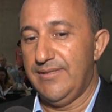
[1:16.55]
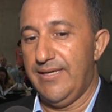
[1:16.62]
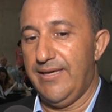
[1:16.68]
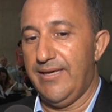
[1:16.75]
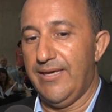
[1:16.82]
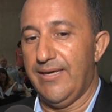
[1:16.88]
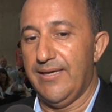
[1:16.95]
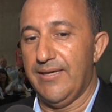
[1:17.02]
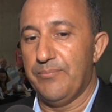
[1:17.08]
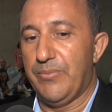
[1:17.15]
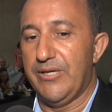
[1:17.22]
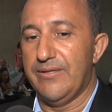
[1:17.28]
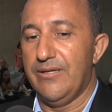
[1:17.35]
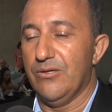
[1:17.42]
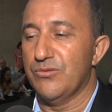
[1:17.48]
é,
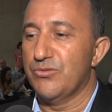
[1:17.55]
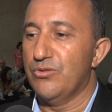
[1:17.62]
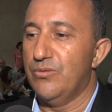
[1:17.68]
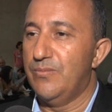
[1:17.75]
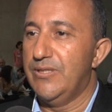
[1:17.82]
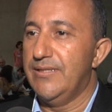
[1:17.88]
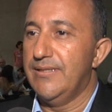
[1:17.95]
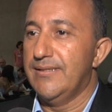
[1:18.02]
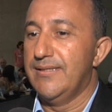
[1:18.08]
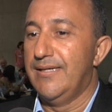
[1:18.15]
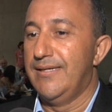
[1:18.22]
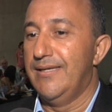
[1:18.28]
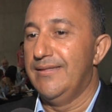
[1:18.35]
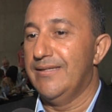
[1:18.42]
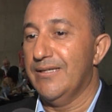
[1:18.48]
painel sobre
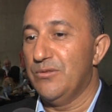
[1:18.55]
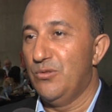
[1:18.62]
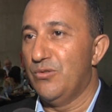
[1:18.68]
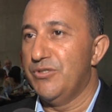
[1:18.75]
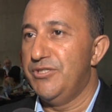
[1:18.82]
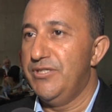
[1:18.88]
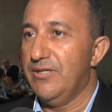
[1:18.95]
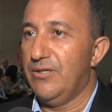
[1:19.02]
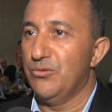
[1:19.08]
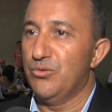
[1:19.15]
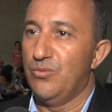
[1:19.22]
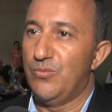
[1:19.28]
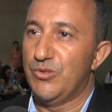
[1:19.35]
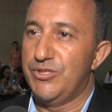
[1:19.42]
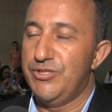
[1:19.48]
tecnologia
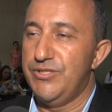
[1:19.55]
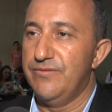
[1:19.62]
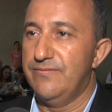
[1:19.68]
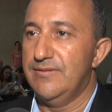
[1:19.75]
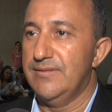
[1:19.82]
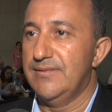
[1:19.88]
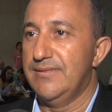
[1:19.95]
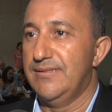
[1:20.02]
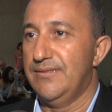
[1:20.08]
automotiva,